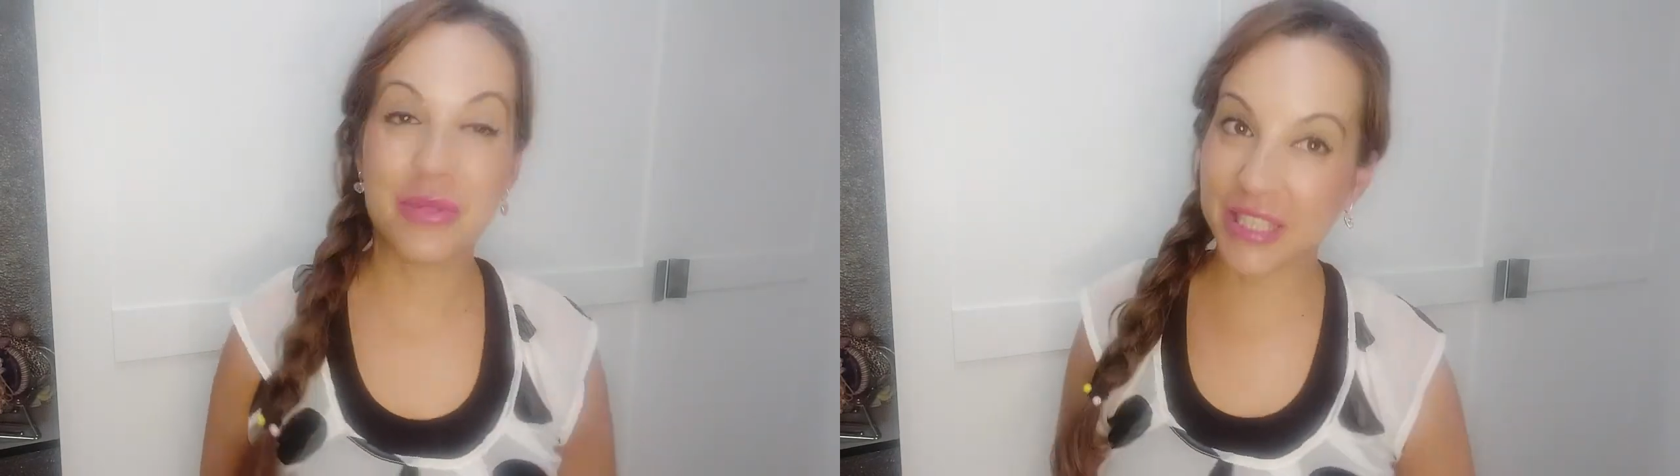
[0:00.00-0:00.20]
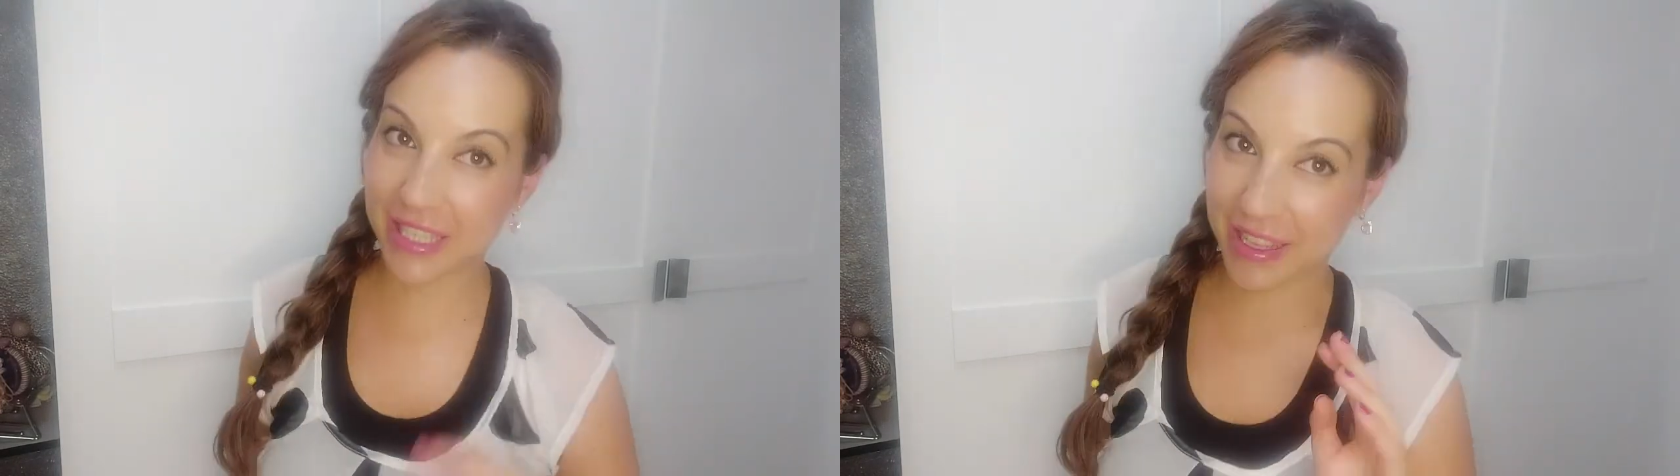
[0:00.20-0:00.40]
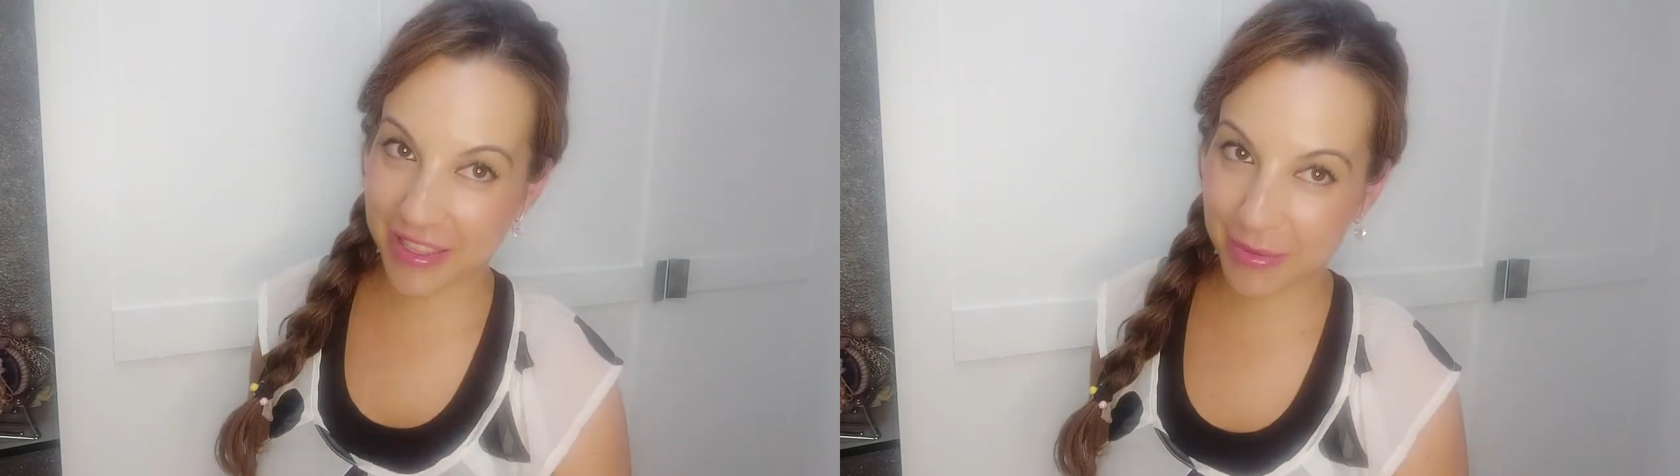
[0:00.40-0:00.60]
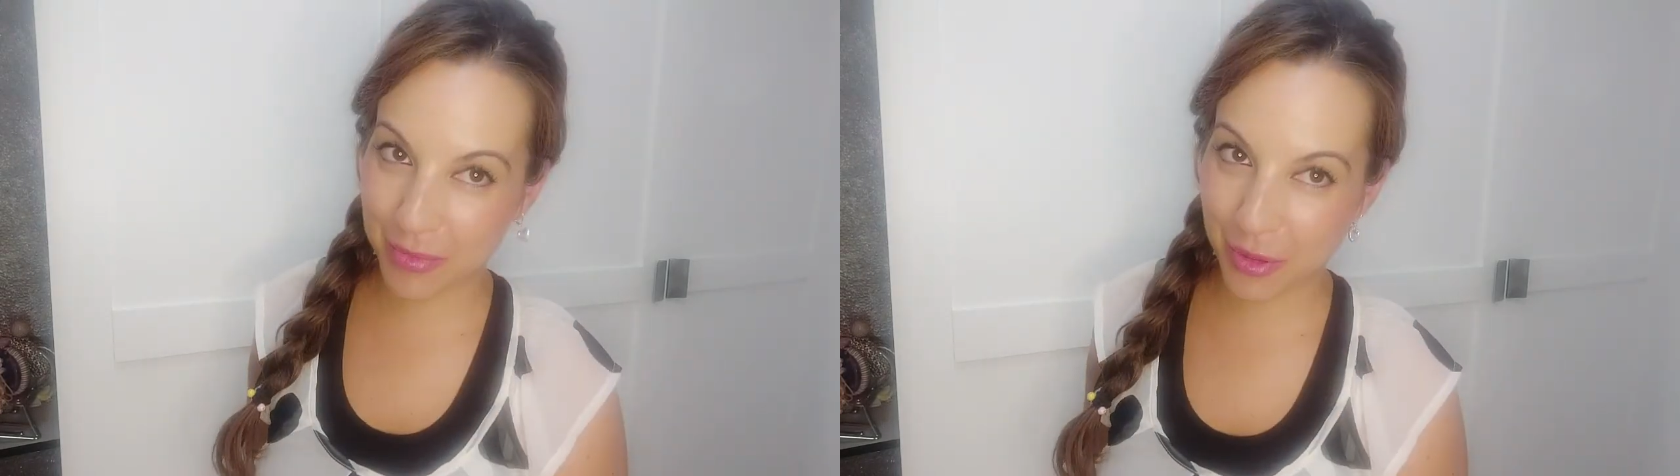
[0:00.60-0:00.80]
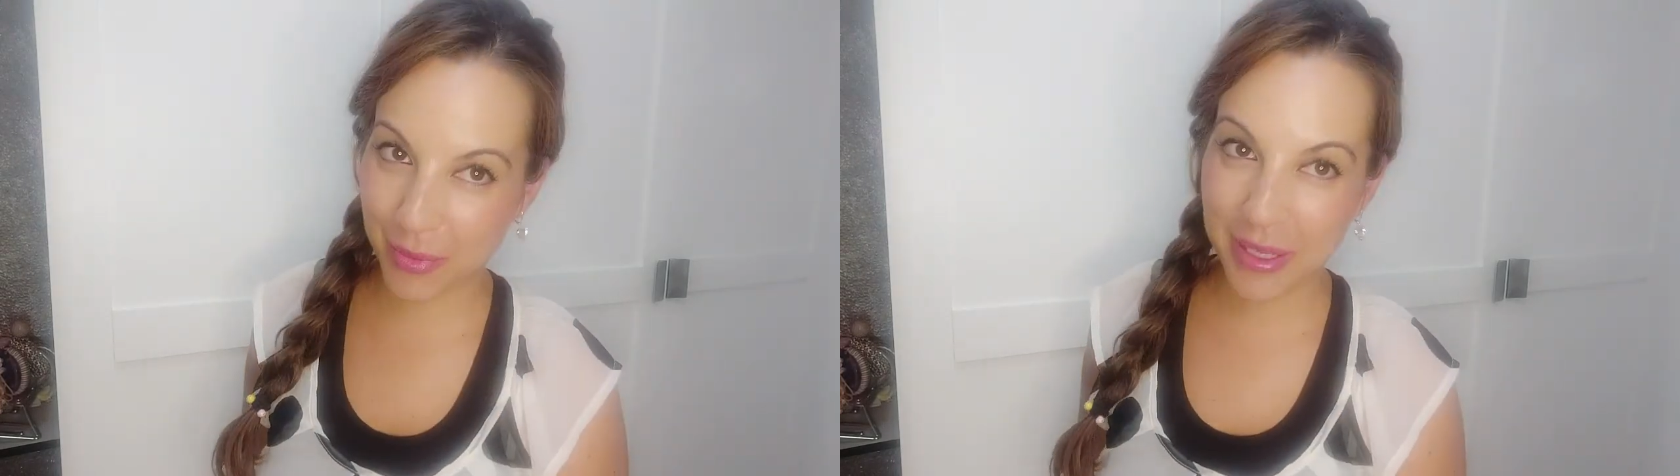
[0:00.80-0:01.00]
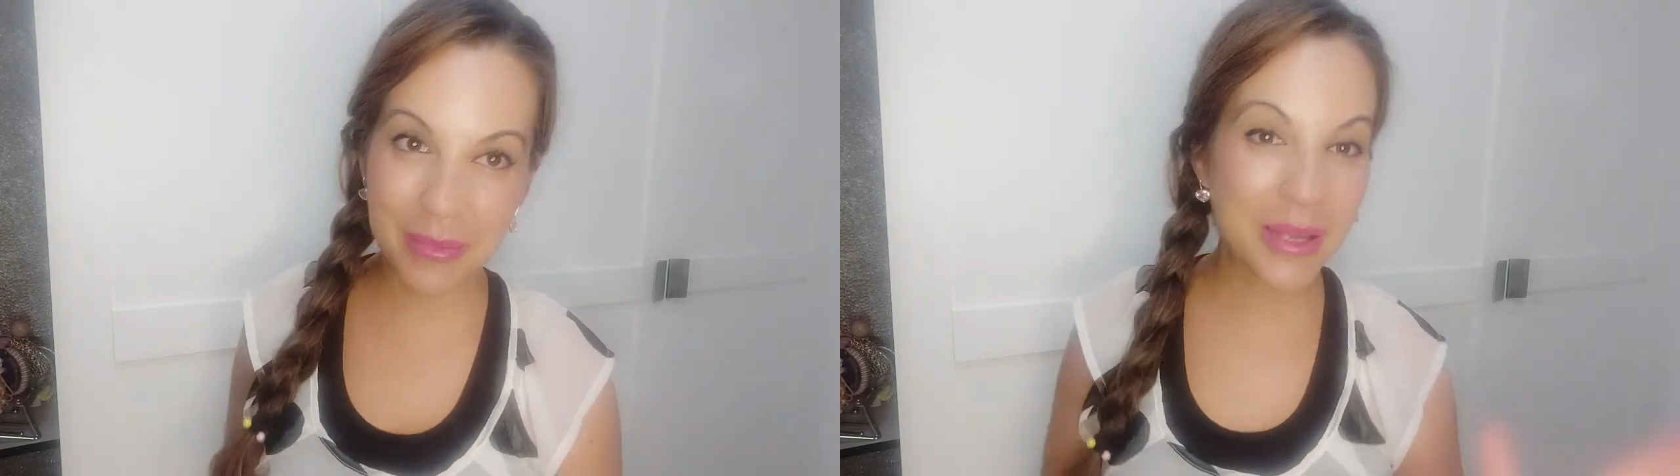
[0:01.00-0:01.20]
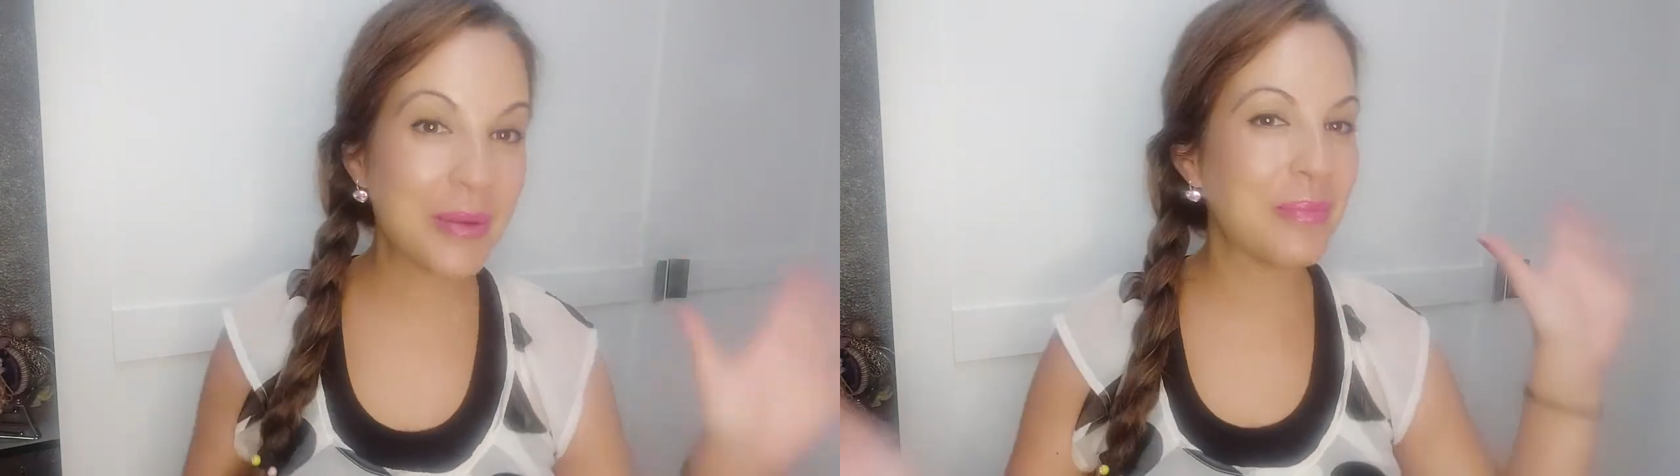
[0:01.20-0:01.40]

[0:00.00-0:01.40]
muchas gracias por verme,